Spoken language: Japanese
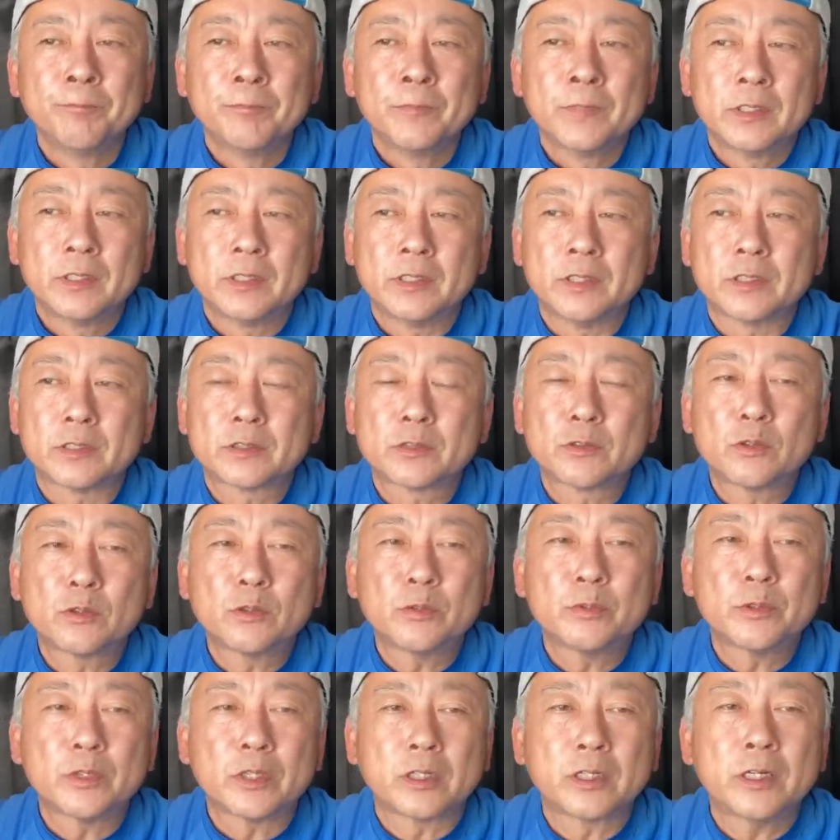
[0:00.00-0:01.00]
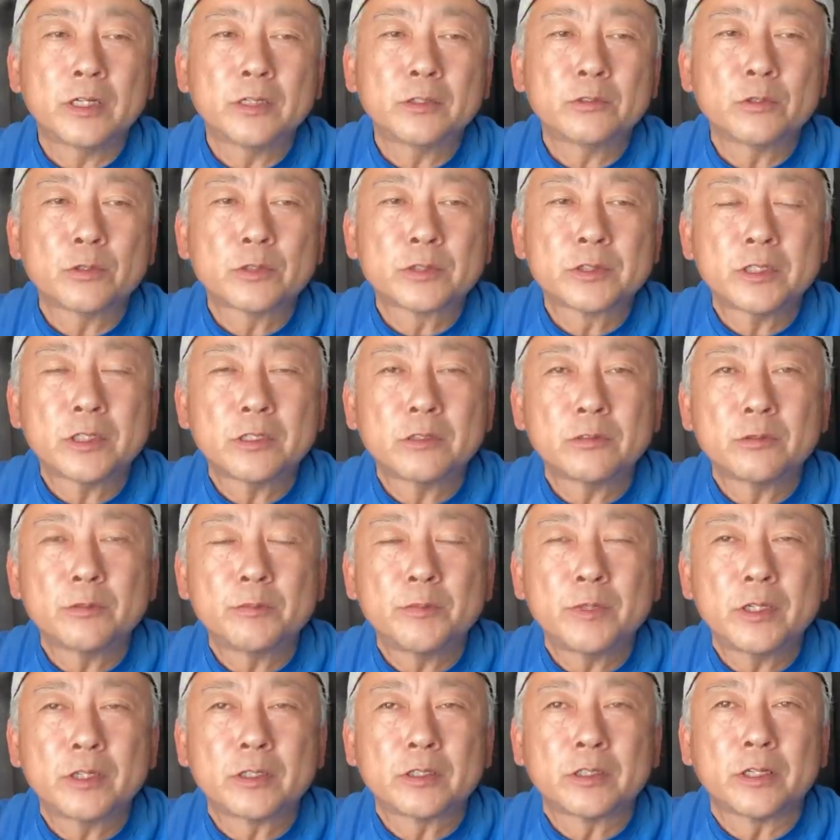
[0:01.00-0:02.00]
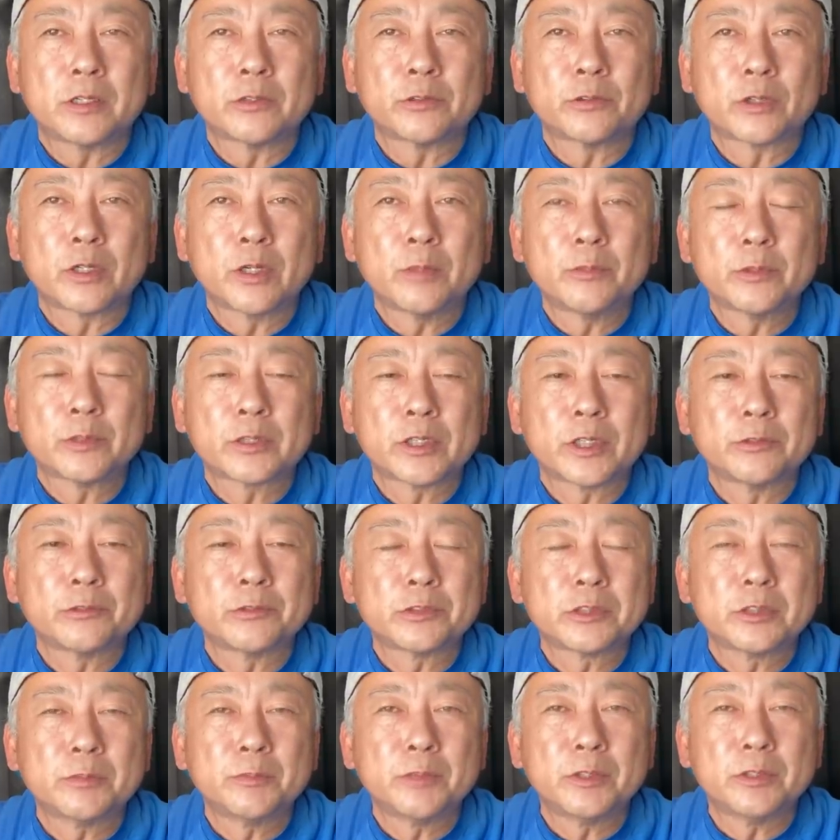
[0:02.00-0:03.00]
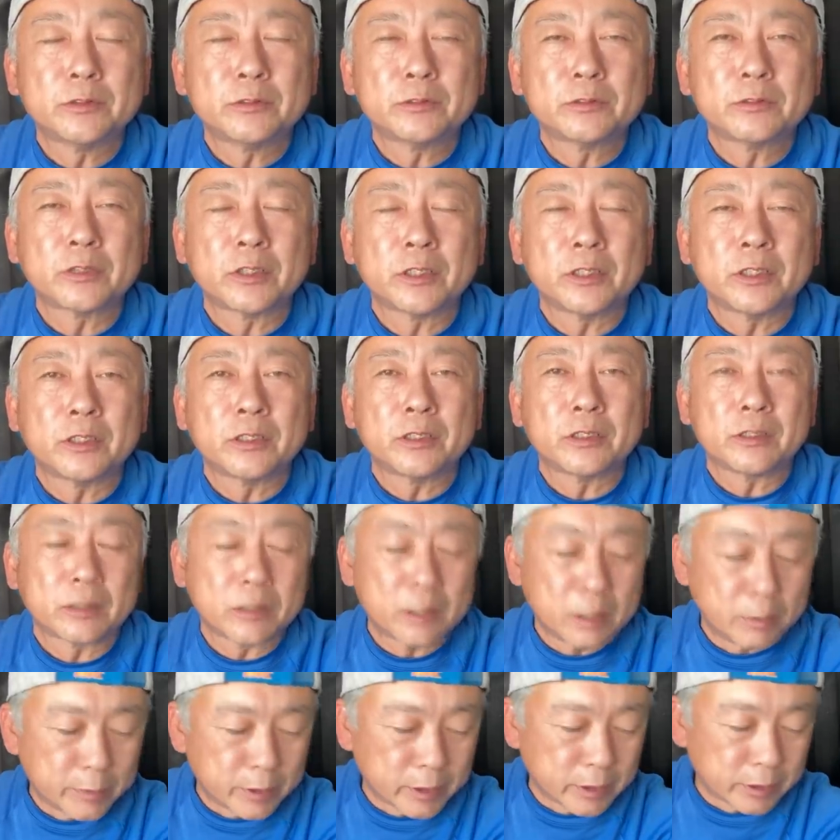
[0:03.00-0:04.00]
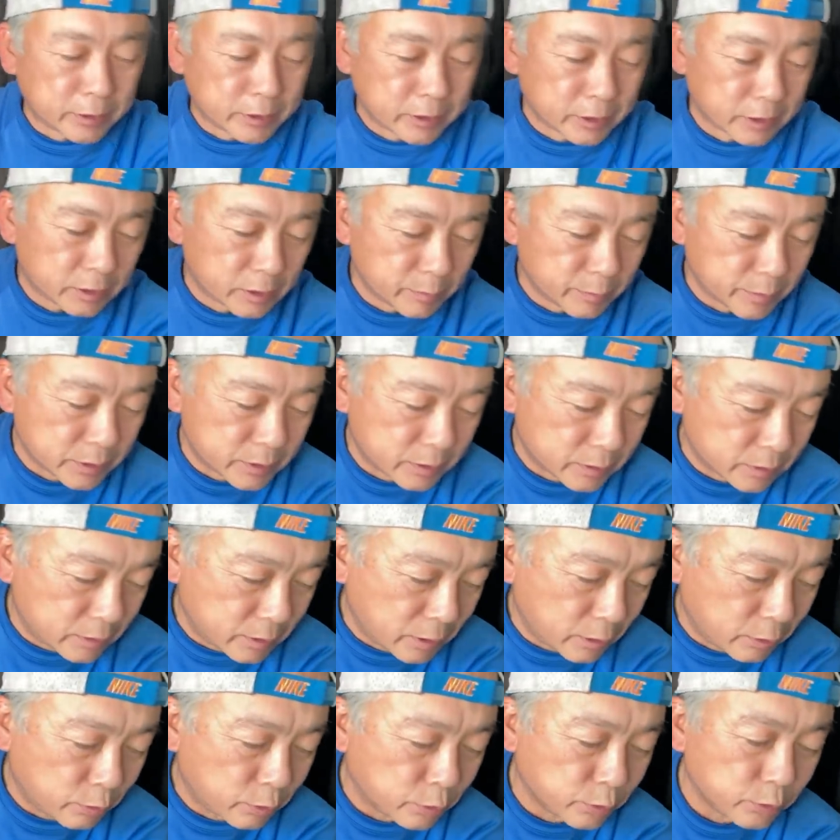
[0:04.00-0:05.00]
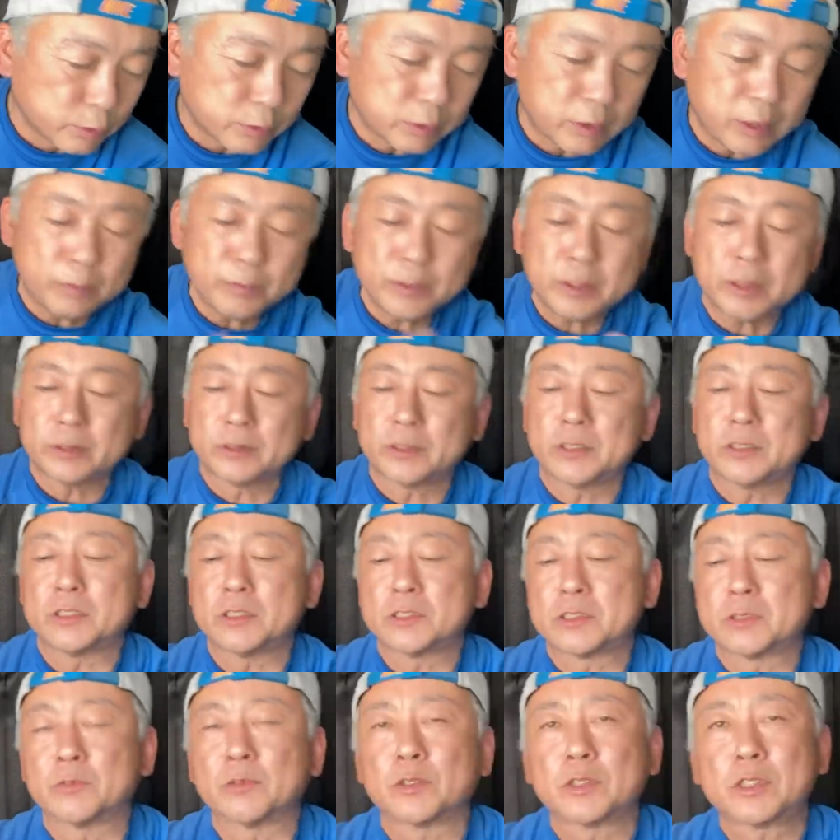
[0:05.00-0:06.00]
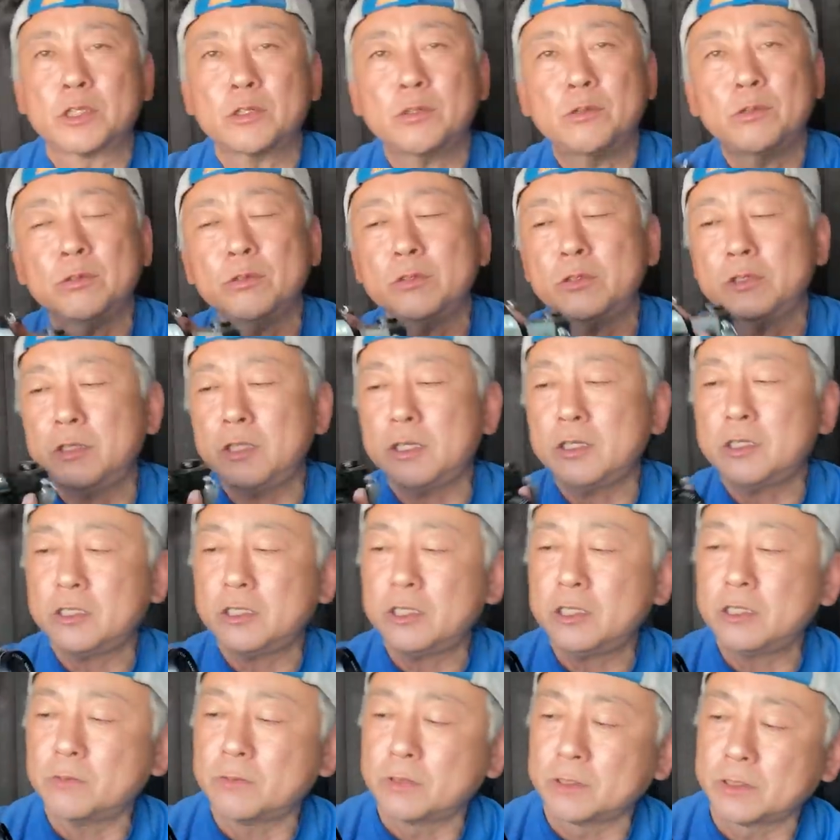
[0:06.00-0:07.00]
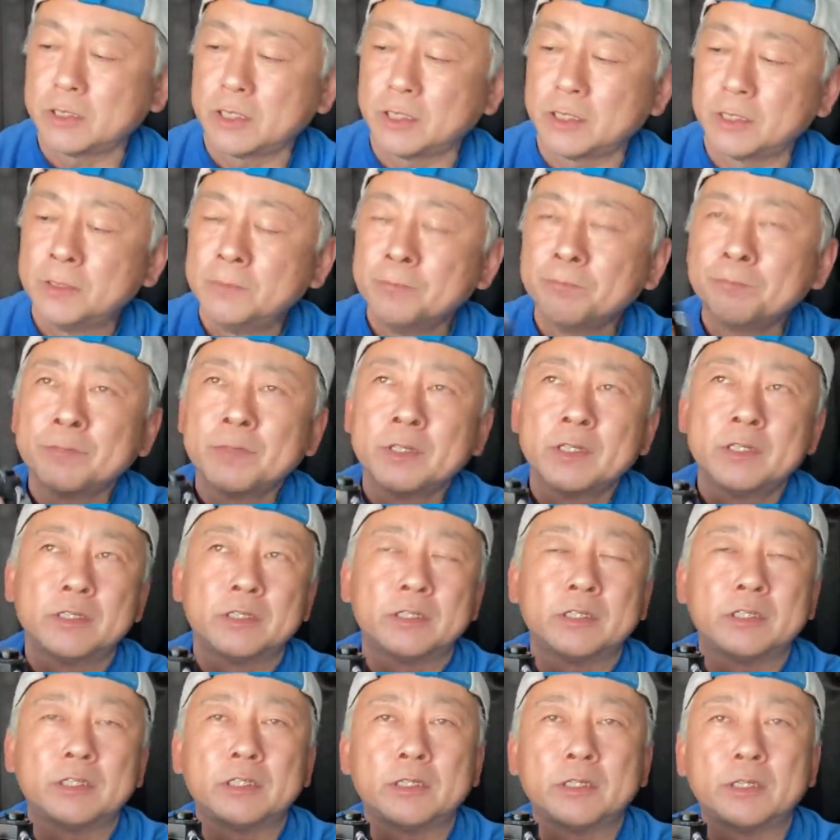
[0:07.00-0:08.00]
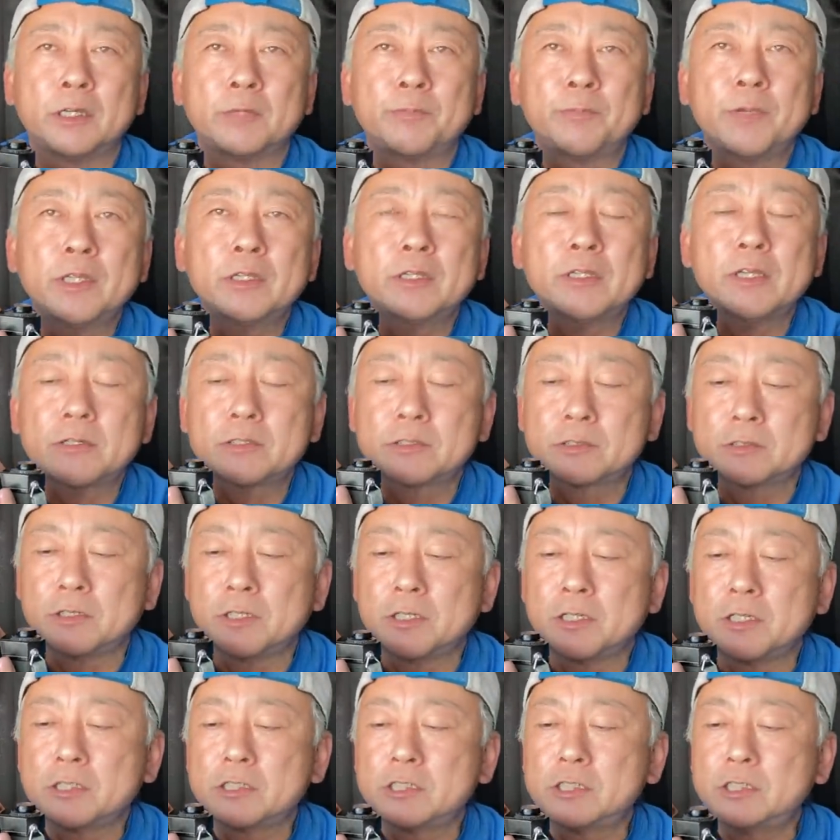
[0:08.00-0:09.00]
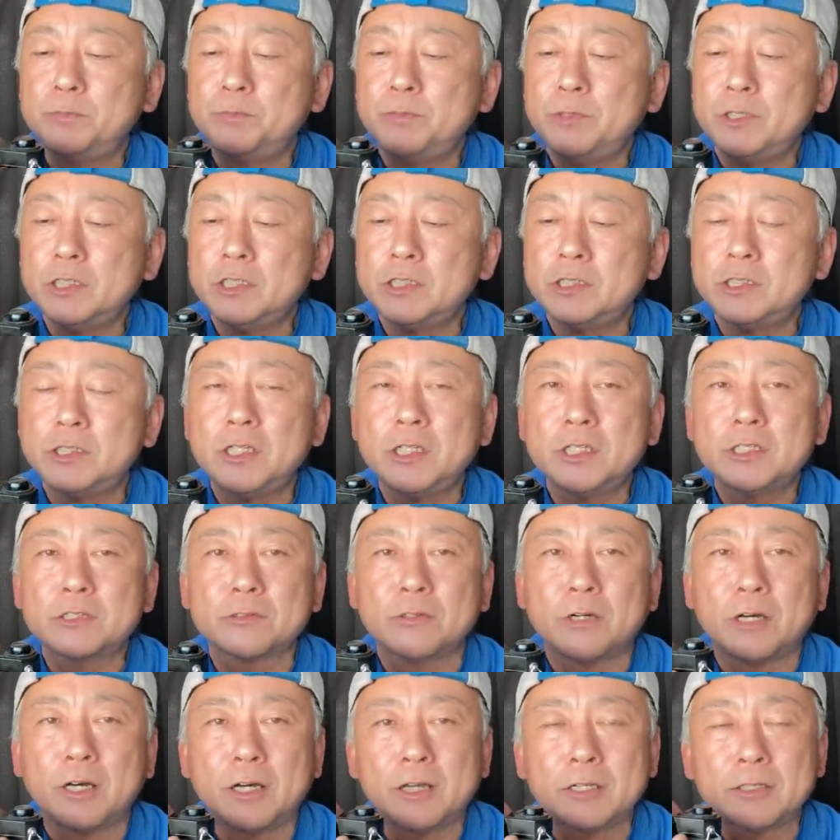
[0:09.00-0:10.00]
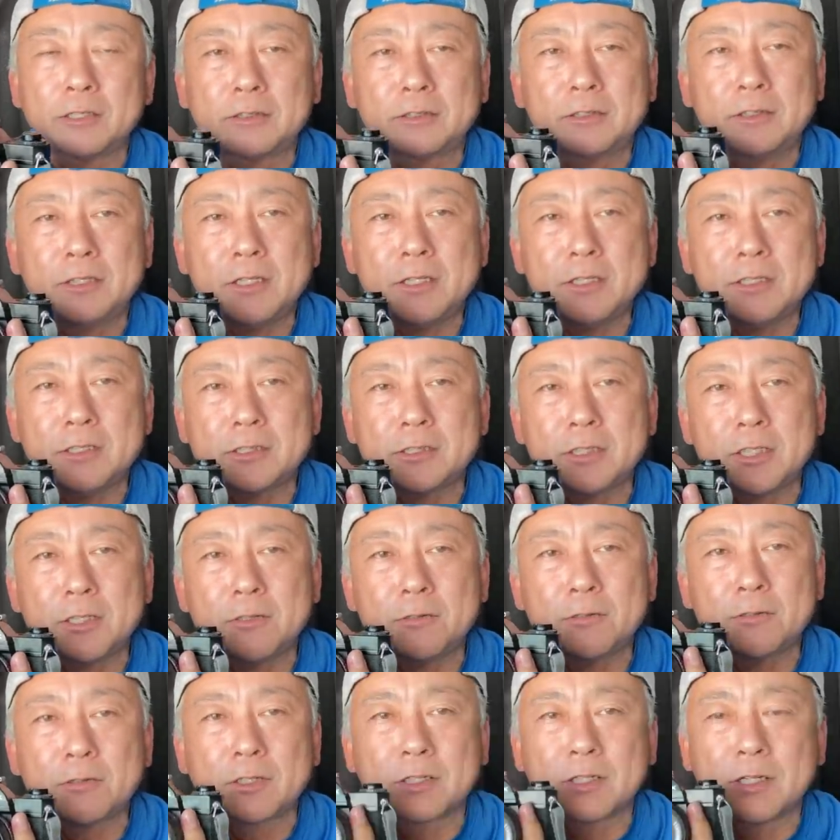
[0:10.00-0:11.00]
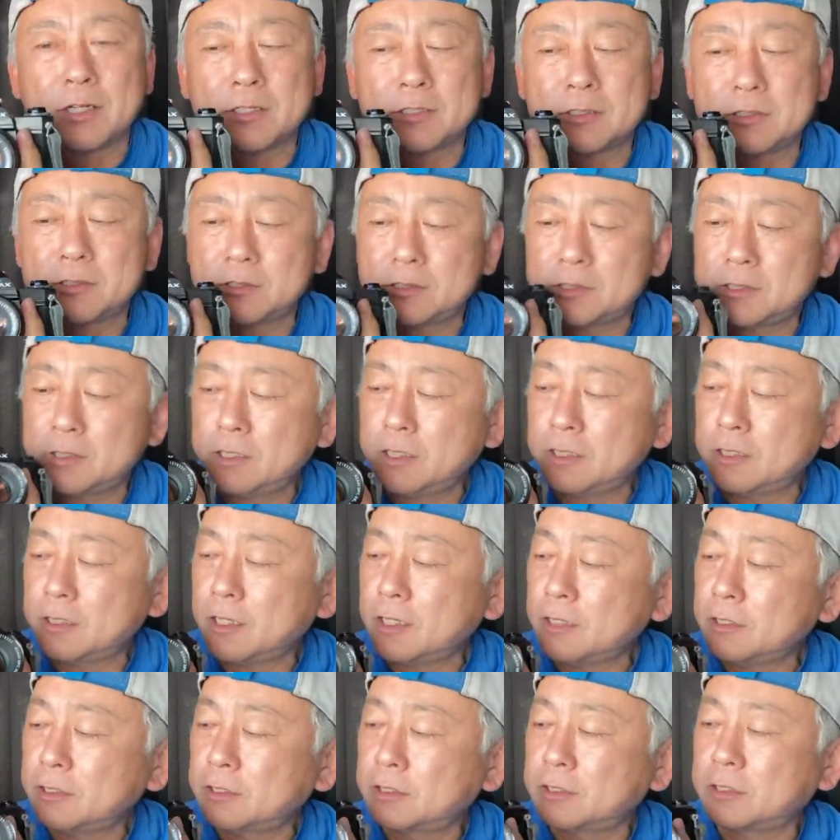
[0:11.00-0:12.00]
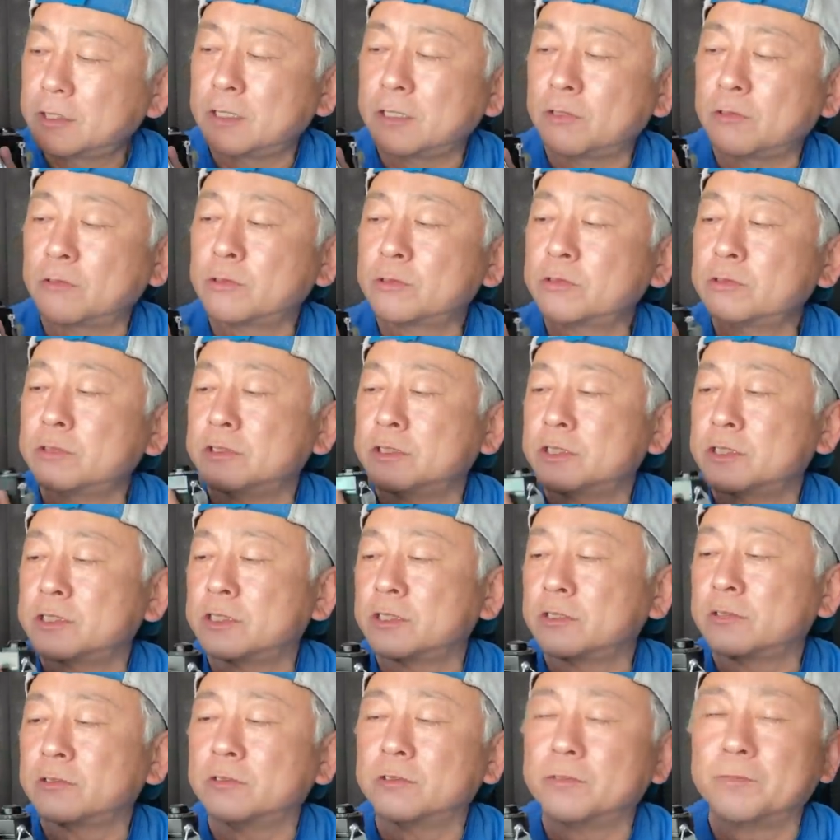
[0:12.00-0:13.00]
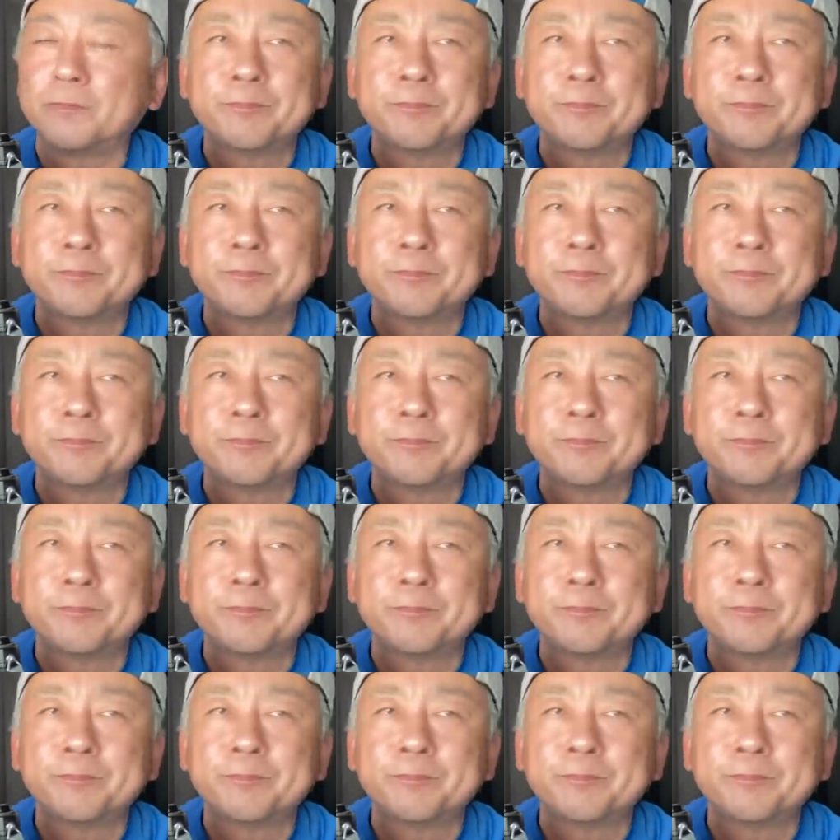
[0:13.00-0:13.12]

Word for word: えー、そこもね、外国製のメーカーとかも楽しめる、えー、カメラになってます。で、このカメラなんですが、基本的にはね、えー、ペンタックスの SP シリーズを発展したような感じになっておるんですけど、